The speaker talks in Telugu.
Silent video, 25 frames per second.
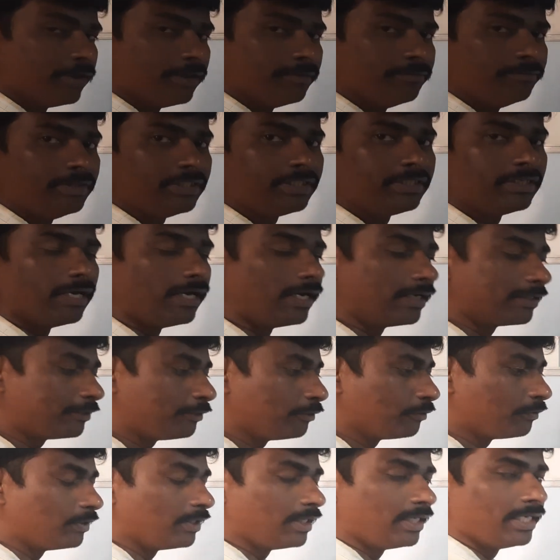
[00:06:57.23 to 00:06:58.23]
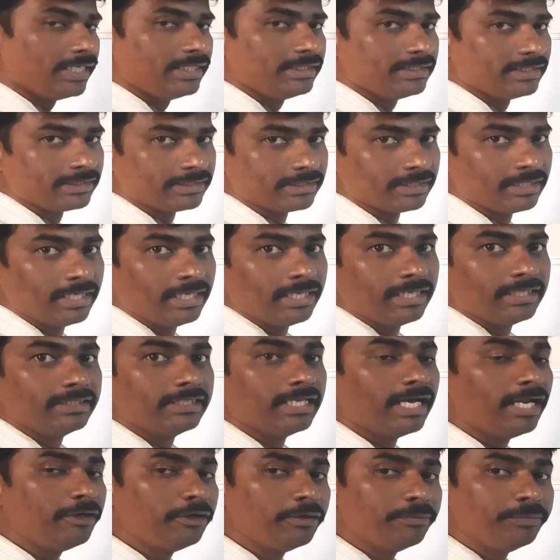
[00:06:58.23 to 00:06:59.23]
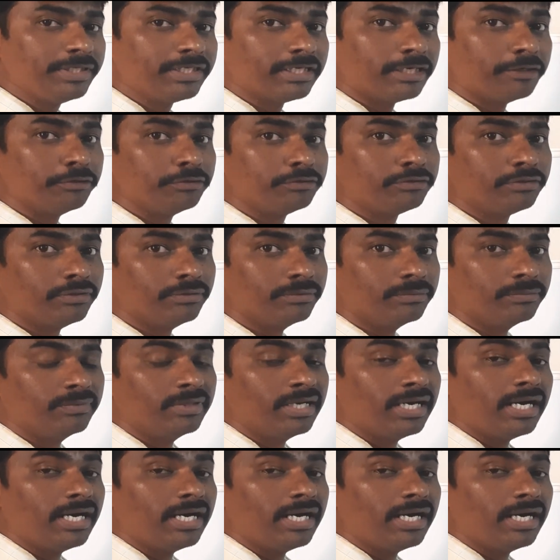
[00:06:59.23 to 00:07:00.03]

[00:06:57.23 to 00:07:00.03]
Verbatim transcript: ఫామ్ విత్ ఆర్థోగొనలైజేషన్ దాంట్లో మీకు అడుగుతాడు